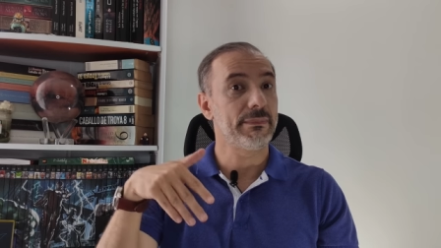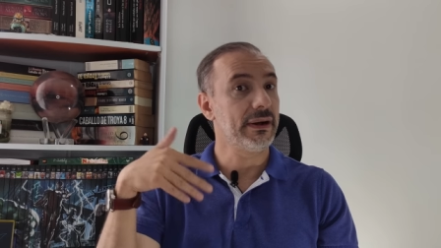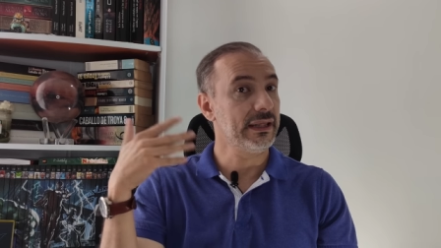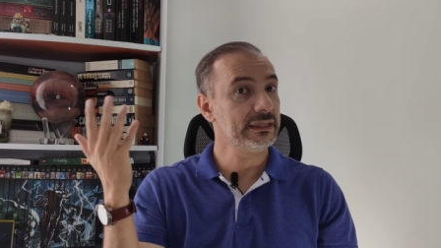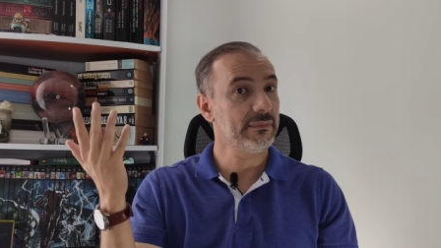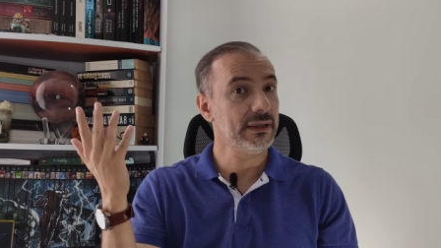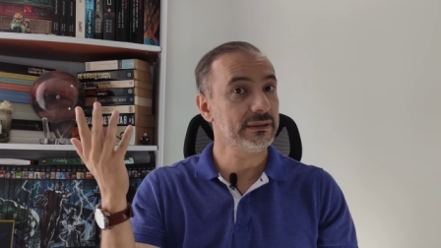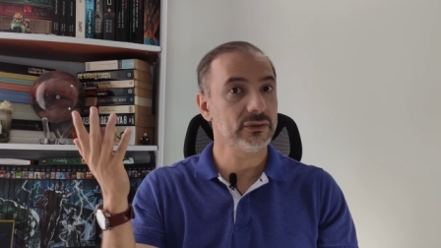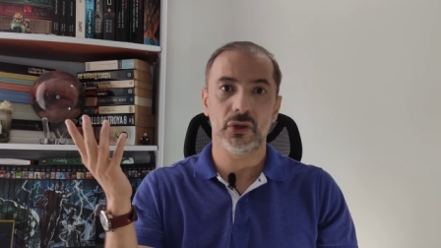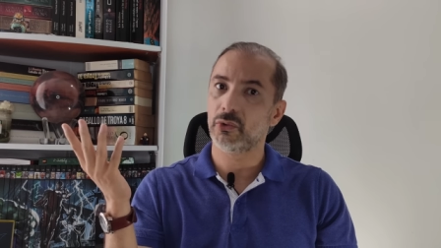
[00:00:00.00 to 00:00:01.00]

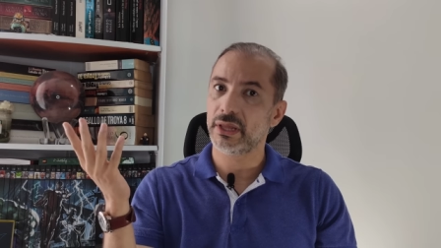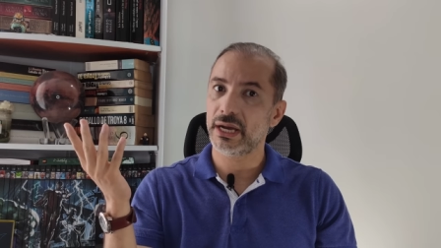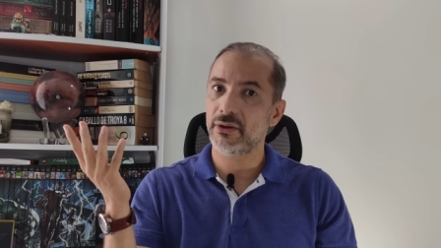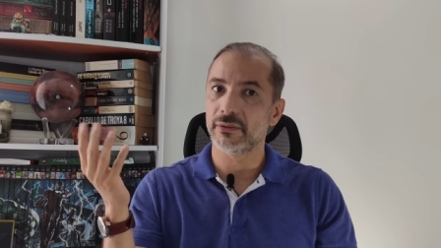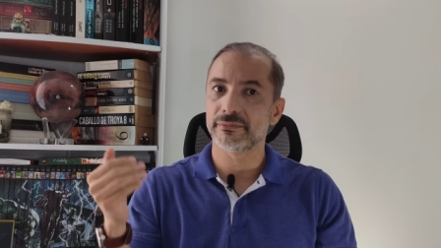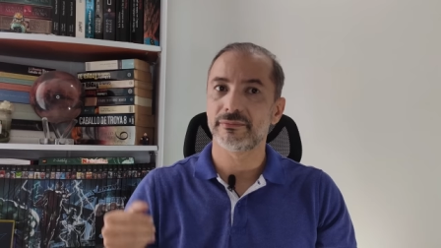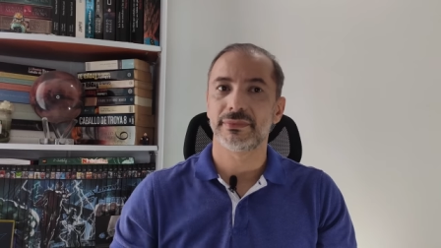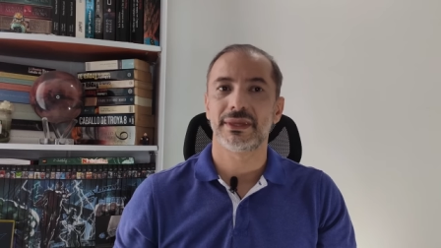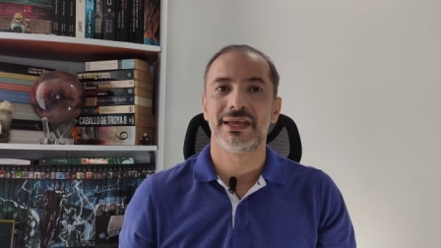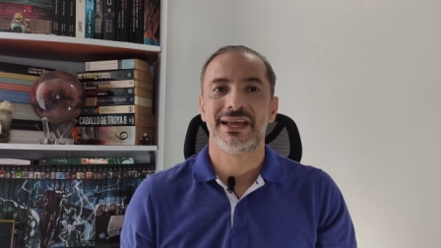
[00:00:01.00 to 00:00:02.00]
aparentemente todo cuadraba.
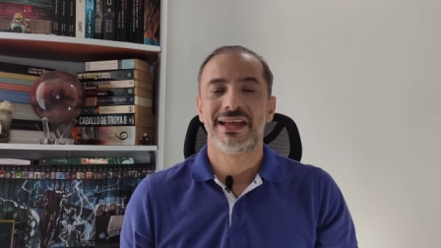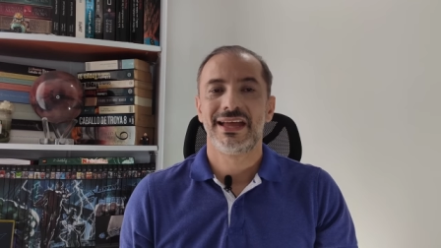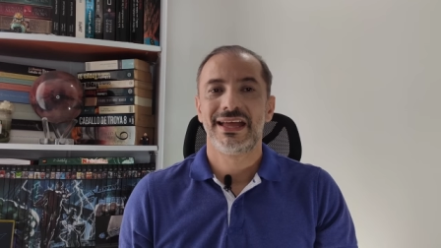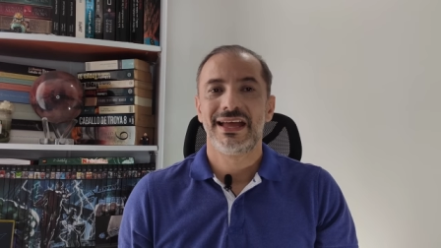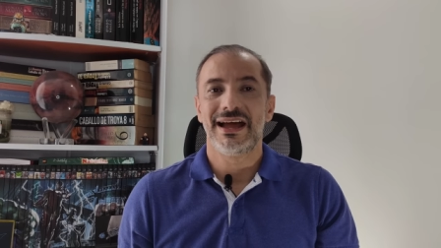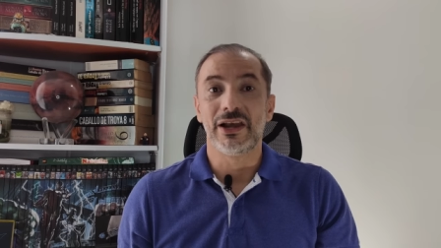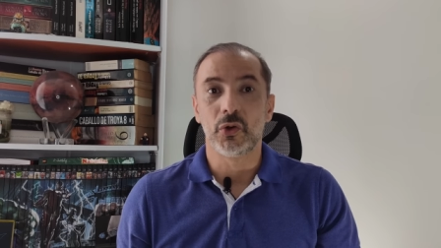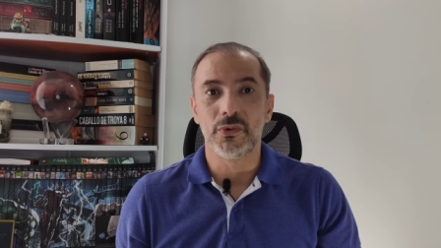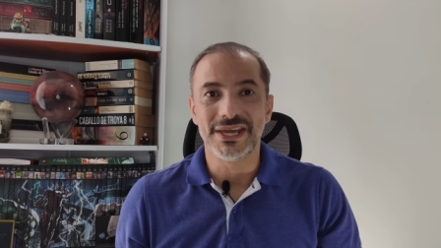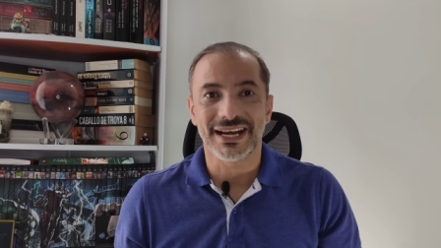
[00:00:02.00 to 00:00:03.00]

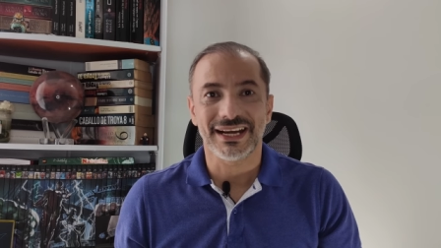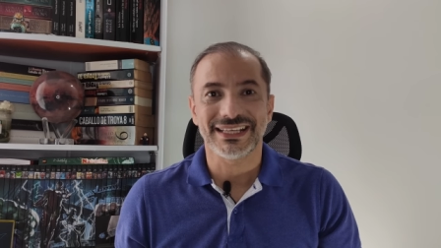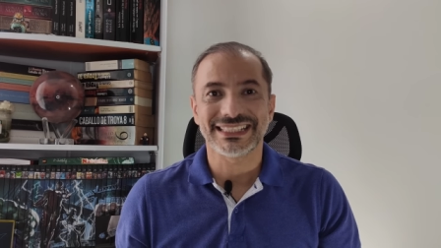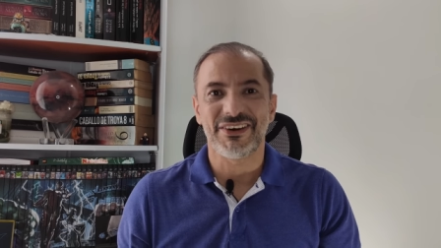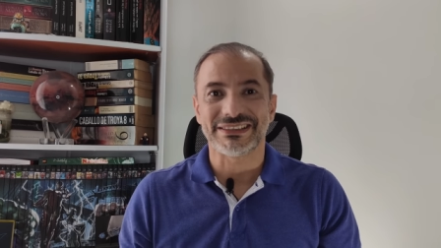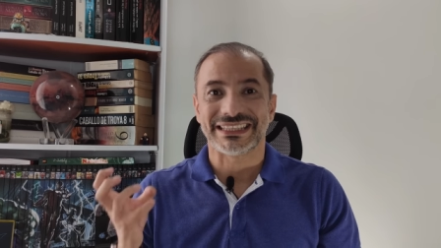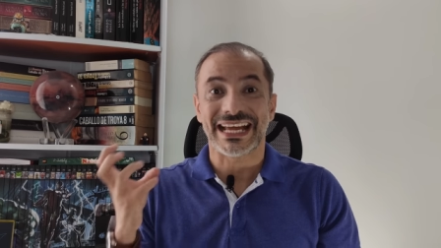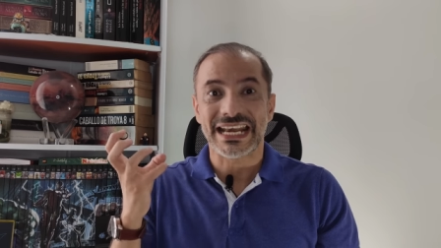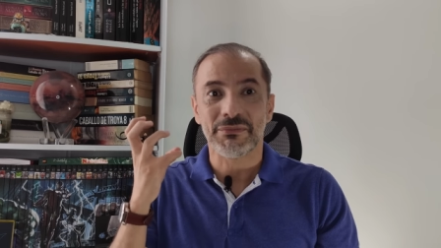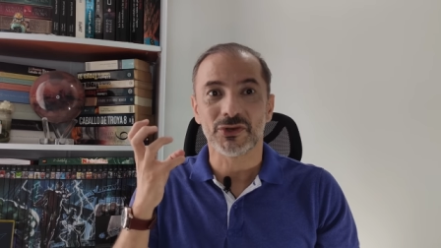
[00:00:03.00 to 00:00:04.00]
Alcubierre estaba
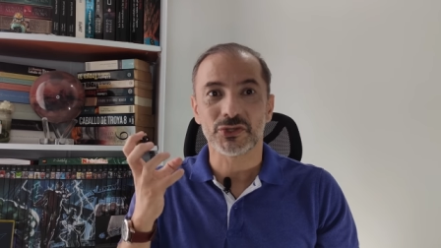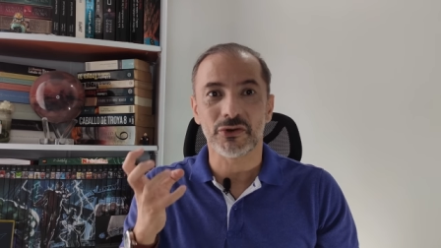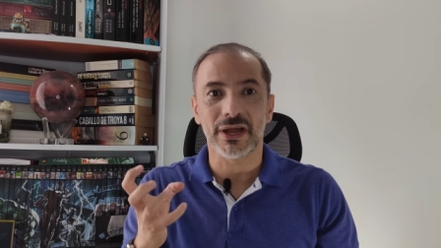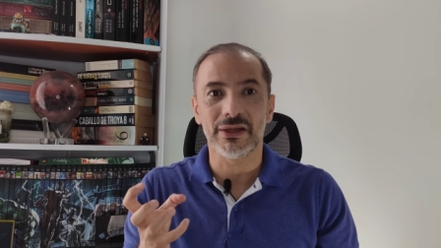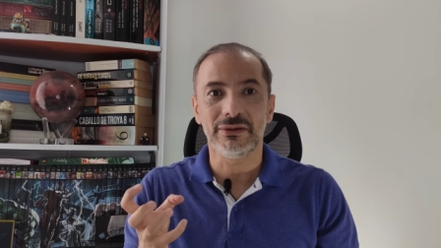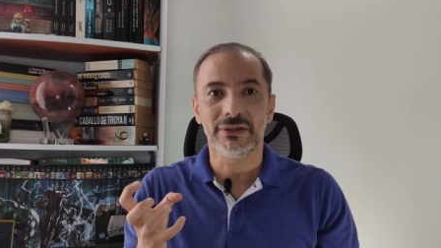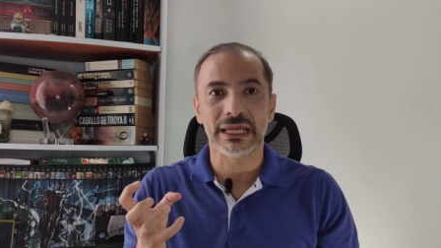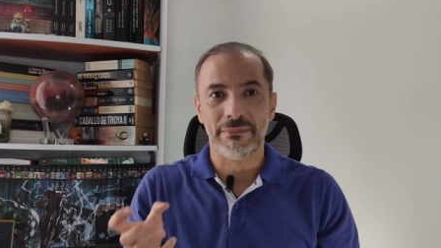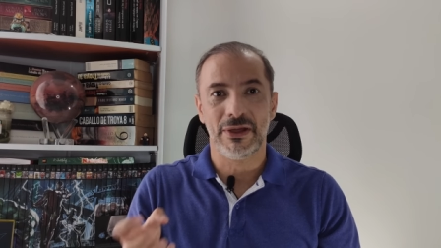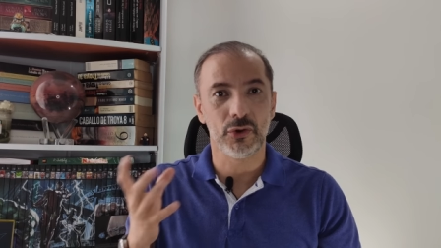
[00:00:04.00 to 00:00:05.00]
tan emocionado
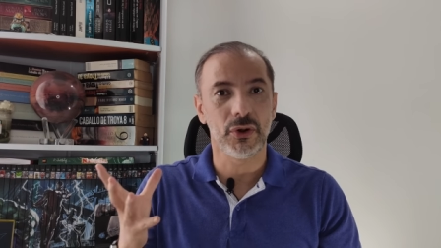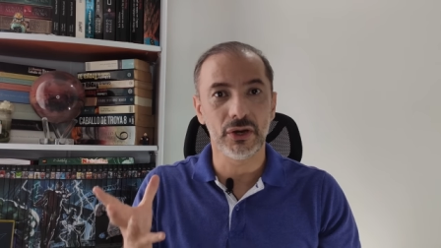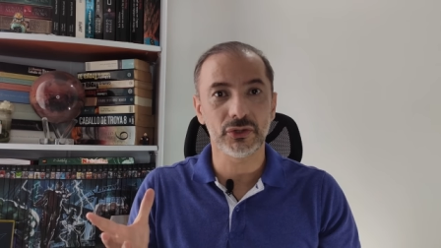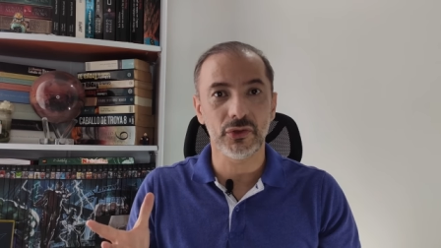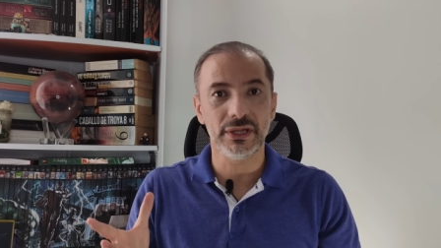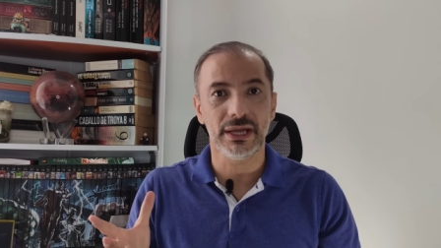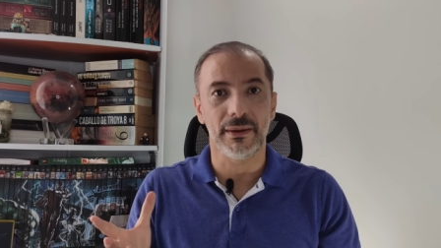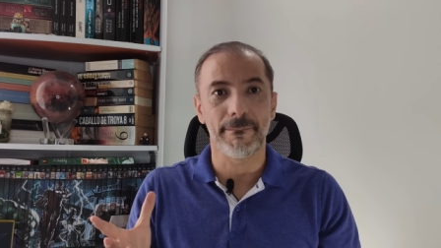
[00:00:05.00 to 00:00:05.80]
que madrugó al otro día